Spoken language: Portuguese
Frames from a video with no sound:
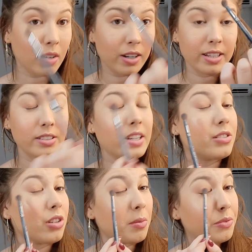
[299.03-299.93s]
Olha,
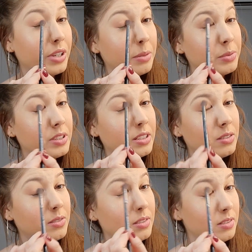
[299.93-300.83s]
gente, como fica
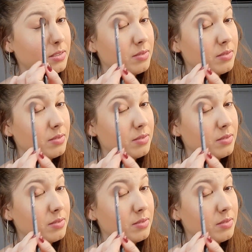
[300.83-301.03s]
bonito.